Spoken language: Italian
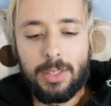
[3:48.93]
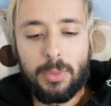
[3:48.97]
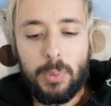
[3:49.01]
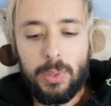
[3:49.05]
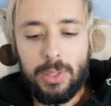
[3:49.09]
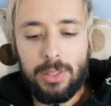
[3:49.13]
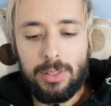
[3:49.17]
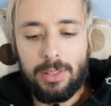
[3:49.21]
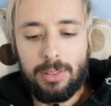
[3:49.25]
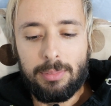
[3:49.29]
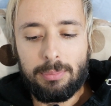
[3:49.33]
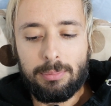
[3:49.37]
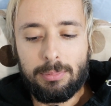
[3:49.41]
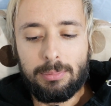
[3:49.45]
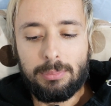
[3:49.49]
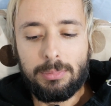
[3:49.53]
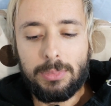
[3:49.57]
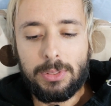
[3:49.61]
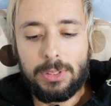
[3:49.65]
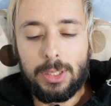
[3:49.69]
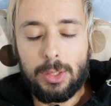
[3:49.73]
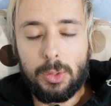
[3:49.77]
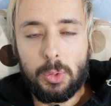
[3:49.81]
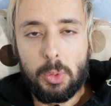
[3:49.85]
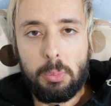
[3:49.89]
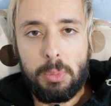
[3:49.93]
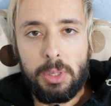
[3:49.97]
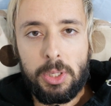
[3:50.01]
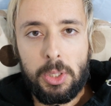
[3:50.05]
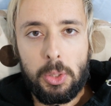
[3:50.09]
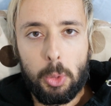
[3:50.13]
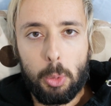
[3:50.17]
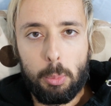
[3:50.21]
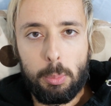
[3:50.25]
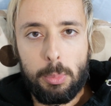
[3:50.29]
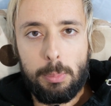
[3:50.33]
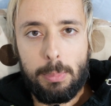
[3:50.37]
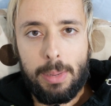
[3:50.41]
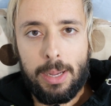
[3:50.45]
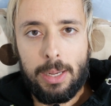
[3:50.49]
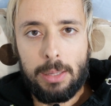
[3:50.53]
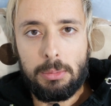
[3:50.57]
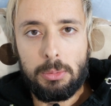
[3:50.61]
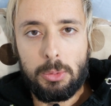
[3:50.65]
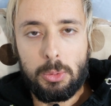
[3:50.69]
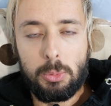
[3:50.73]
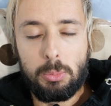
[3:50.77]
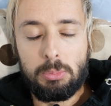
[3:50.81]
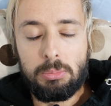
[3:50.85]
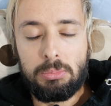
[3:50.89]
Quindi, siccome io non, mi
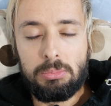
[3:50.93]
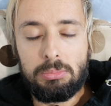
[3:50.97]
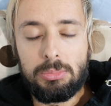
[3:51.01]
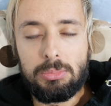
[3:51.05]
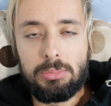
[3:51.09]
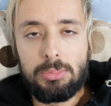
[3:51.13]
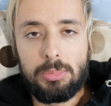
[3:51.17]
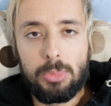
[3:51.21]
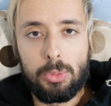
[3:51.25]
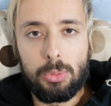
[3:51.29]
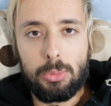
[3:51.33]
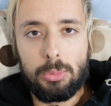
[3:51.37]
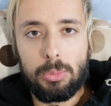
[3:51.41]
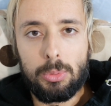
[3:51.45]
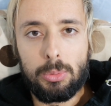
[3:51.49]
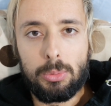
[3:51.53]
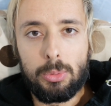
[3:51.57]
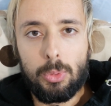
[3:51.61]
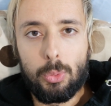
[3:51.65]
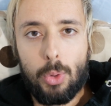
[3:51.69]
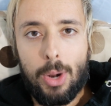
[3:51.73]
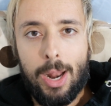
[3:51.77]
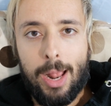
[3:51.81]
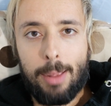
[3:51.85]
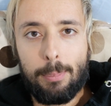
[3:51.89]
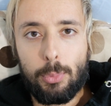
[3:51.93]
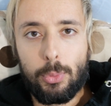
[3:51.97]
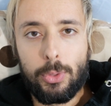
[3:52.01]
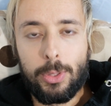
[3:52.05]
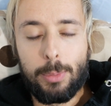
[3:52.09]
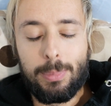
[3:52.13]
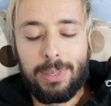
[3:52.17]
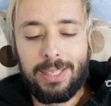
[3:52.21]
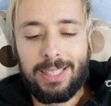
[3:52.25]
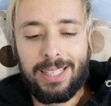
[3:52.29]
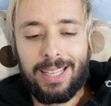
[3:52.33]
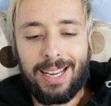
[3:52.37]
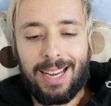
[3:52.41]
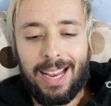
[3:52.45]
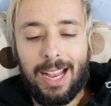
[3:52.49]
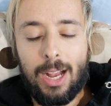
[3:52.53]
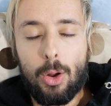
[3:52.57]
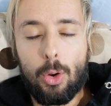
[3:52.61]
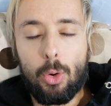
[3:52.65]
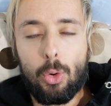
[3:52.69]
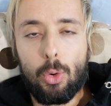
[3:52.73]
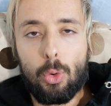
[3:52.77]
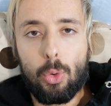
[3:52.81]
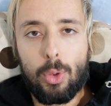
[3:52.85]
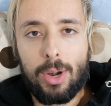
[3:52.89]
non, non, non amo rimanere
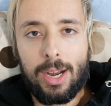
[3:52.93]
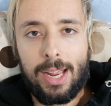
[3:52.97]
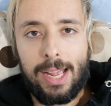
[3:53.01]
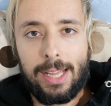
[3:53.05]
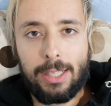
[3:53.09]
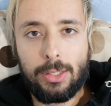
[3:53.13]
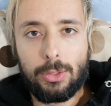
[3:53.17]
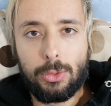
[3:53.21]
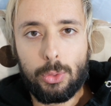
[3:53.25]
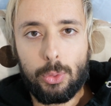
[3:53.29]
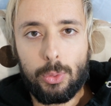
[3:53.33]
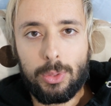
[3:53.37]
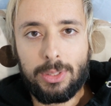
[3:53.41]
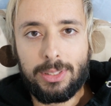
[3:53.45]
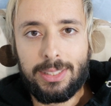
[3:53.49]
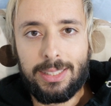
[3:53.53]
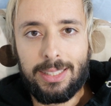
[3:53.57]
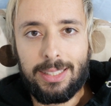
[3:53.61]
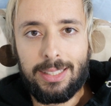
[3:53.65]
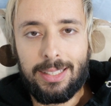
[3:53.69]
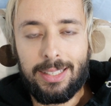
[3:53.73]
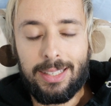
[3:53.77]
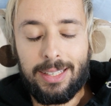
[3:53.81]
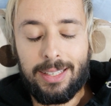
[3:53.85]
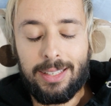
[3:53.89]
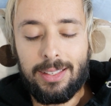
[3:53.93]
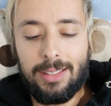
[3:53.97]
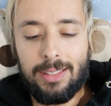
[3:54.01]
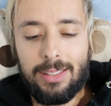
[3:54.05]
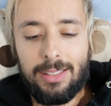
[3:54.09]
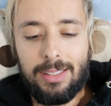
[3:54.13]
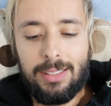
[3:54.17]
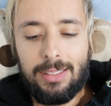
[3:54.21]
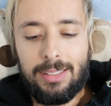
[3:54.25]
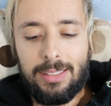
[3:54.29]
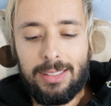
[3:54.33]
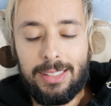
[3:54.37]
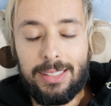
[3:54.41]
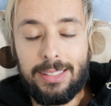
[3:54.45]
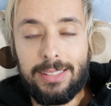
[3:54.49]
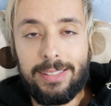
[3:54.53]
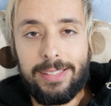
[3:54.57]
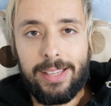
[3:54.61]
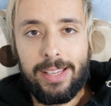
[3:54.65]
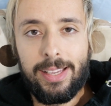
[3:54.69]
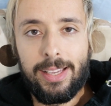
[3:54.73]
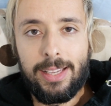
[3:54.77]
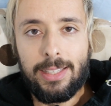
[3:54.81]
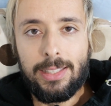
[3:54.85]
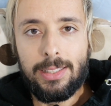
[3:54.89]
ancorato a delle
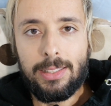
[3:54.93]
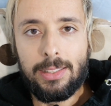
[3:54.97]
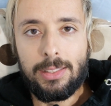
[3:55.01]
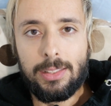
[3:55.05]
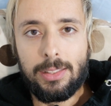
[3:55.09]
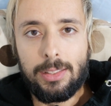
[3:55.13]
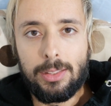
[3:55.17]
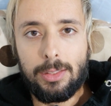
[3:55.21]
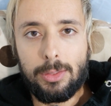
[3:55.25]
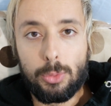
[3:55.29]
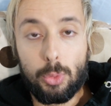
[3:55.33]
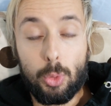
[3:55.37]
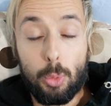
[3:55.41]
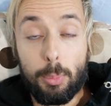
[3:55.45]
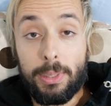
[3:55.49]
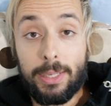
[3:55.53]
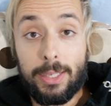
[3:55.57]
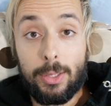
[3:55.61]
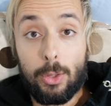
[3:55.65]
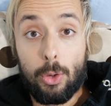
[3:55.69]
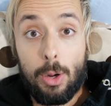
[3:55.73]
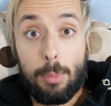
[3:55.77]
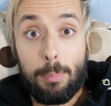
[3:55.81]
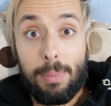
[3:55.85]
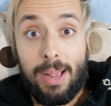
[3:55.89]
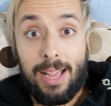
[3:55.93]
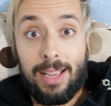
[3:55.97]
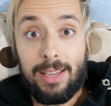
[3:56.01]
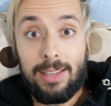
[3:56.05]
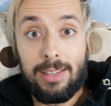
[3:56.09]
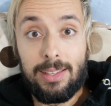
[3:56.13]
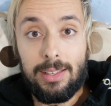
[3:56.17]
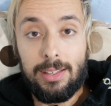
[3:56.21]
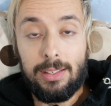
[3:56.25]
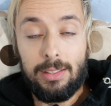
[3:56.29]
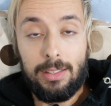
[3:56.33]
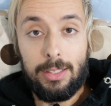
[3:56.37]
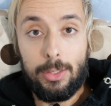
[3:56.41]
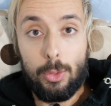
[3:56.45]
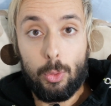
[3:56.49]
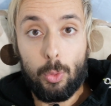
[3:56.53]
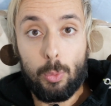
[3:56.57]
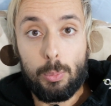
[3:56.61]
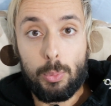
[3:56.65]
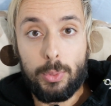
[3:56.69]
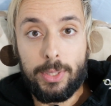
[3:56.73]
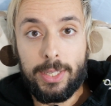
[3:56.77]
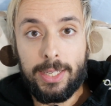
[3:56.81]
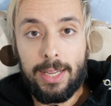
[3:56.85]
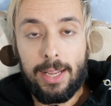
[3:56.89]
idee, solo perché oramai le ho
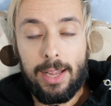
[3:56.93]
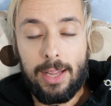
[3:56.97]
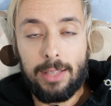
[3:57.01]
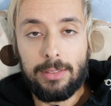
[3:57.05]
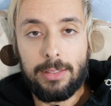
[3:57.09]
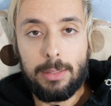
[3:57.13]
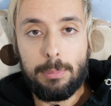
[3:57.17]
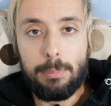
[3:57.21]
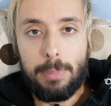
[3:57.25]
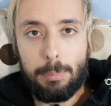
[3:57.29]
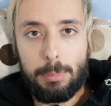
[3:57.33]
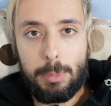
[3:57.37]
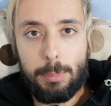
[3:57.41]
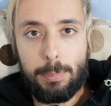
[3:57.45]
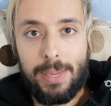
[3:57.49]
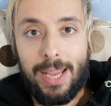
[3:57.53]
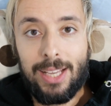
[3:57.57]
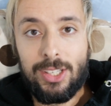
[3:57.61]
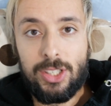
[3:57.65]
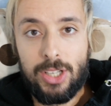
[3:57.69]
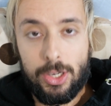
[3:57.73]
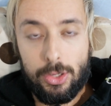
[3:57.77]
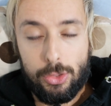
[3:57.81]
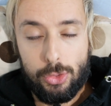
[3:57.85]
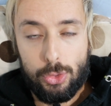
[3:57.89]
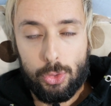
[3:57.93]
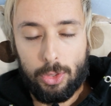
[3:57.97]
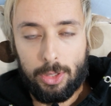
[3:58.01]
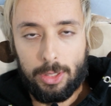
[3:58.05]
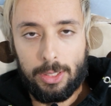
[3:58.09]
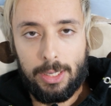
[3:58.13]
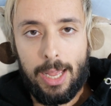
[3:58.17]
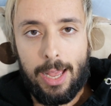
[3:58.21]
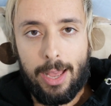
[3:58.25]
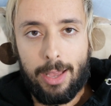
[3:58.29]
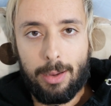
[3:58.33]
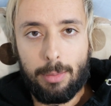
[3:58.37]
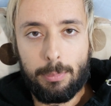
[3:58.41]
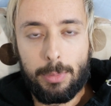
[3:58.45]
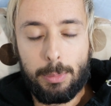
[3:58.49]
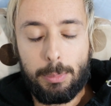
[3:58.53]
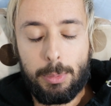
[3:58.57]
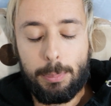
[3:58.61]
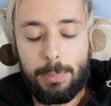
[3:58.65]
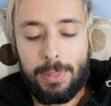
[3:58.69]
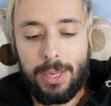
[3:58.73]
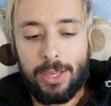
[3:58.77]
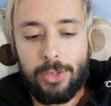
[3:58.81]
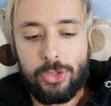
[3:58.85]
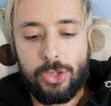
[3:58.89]
comunicate, ma mi piace aggiornarmi,
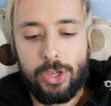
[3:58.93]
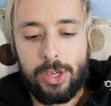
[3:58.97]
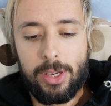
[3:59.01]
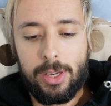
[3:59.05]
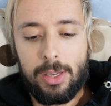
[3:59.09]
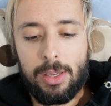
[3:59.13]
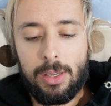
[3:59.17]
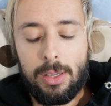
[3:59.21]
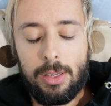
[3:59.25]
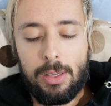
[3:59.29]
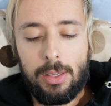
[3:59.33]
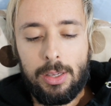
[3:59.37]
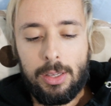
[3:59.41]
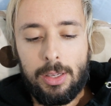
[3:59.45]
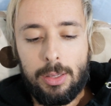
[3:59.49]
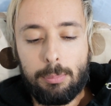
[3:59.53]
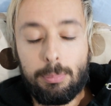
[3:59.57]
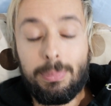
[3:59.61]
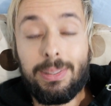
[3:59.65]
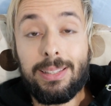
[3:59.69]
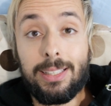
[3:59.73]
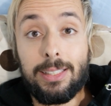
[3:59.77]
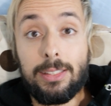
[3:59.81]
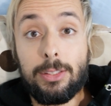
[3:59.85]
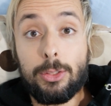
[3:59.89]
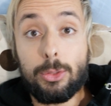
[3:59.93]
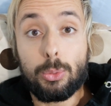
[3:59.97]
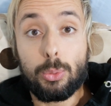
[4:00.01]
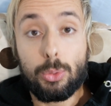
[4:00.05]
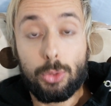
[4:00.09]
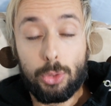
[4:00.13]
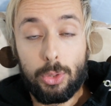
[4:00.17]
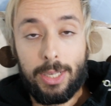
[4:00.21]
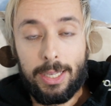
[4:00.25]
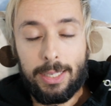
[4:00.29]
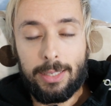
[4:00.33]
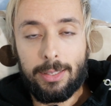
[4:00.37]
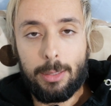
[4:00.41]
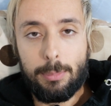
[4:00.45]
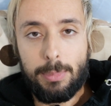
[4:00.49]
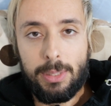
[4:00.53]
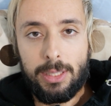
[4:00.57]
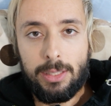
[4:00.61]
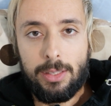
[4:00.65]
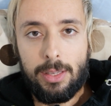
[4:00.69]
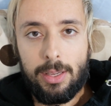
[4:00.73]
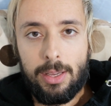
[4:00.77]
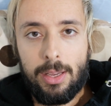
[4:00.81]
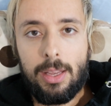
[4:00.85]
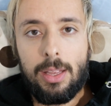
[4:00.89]
mi piace mettere in discussione anche le mie
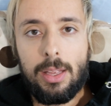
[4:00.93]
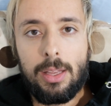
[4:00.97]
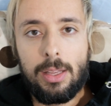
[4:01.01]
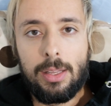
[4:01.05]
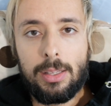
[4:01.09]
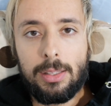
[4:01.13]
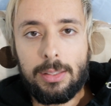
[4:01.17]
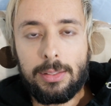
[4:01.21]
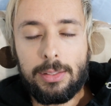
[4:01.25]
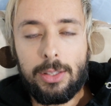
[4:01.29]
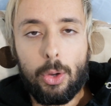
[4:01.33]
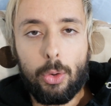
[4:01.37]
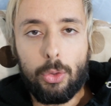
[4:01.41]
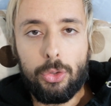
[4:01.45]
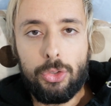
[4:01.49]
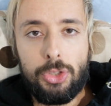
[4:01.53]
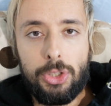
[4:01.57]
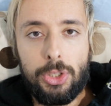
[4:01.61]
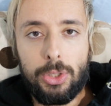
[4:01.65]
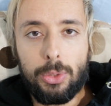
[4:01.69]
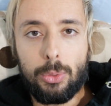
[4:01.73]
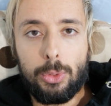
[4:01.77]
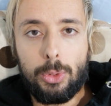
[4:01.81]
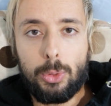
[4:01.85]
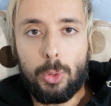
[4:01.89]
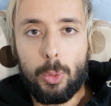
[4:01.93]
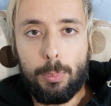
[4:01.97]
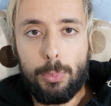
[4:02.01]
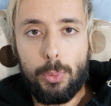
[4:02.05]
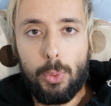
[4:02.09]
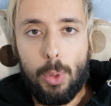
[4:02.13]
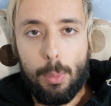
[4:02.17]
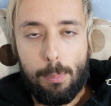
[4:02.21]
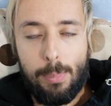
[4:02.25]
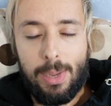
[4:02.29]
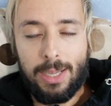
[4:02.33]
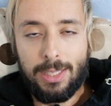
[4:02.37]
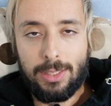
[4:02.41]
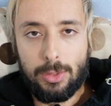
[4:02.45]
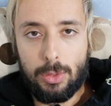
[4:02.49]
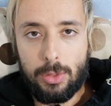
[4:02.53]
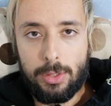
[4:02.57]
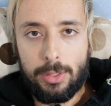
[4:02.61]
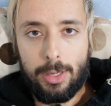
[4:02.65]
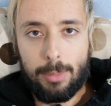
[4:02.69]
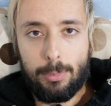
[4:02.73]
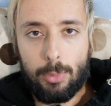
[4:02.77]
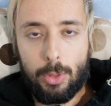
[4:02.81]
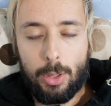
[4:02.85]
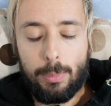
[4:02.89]
idee, da oggi non dico più abbasso
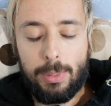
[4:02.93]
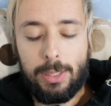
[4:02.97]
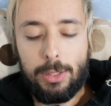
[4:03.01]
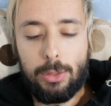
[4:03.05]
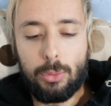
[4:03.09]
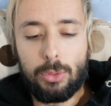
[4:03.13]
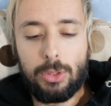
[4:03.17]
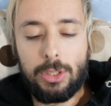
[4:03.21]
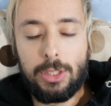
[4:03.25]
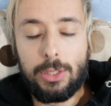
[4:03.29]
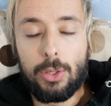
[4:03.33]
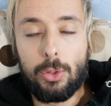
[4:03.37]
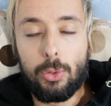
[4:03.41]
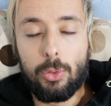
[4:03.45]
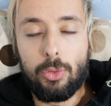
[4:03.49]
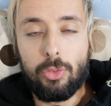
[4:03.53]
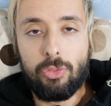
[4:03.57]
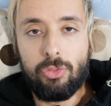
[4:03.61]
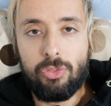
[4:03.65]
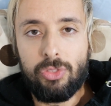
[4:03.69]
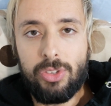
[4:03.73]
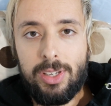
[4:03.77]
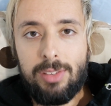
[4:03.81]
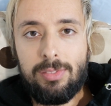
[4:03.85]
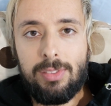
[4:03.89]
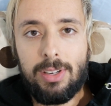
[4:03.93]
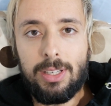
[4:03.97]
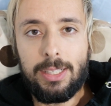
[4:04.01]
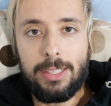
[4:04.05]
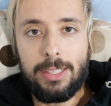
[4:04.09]
l'innamoramento, dico viva